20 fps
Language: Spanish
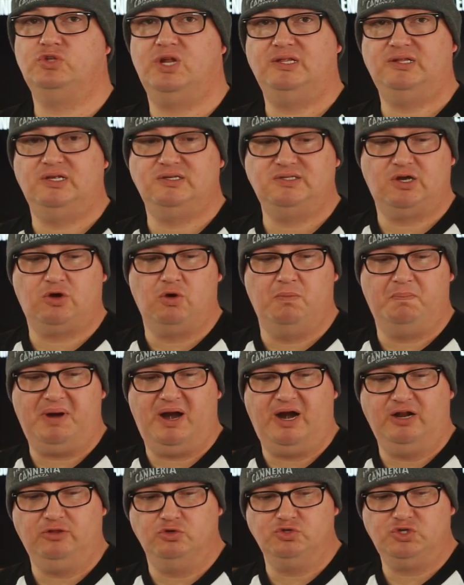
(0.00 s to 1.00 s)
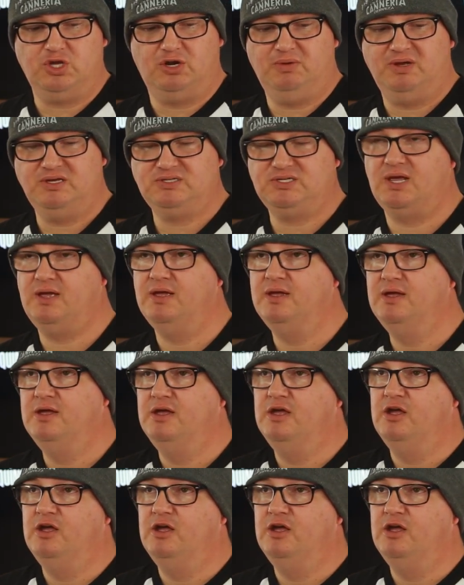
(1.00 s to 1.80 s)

tú tratas de comprar tu cerveza